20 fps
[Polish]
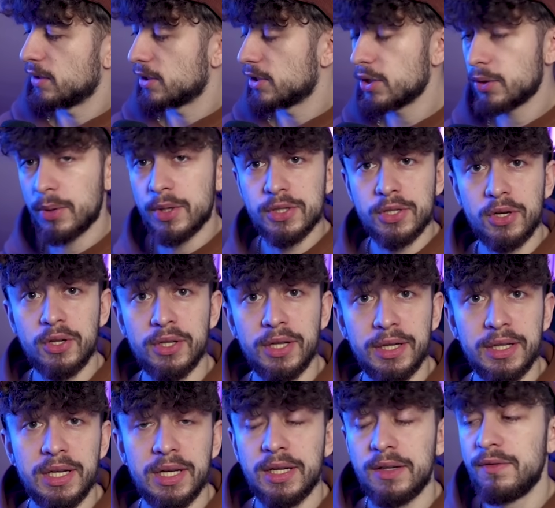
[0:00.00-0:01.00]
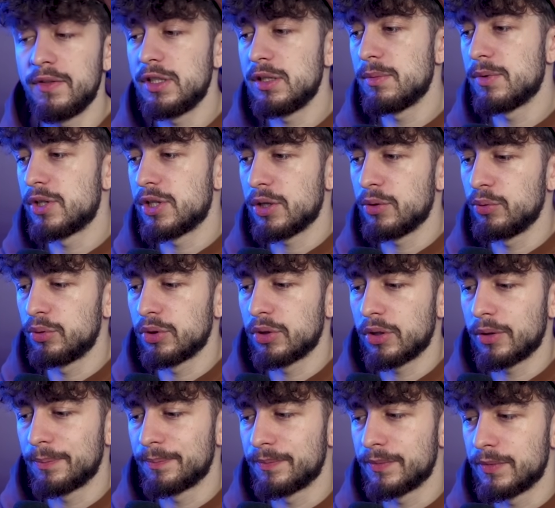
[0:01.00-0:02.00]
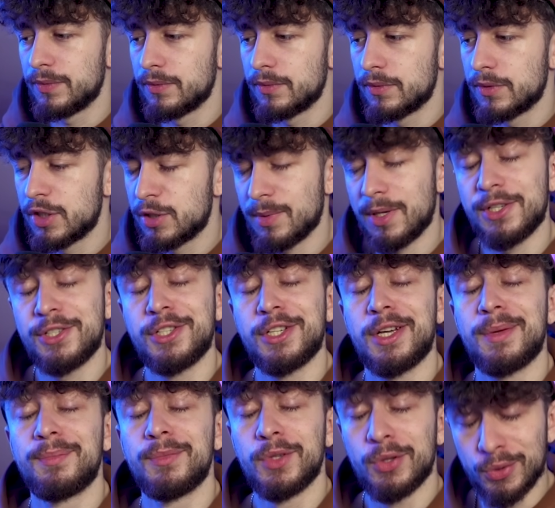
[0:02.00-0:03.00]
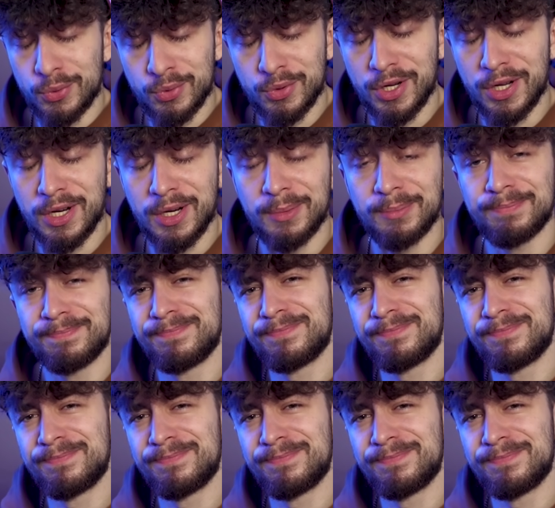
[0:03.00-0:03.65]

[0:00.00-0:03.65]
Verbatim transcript: Więc dziękuję za oglądanie. Widzimy się jutro. Trzymajcie się. Do usłyszenia.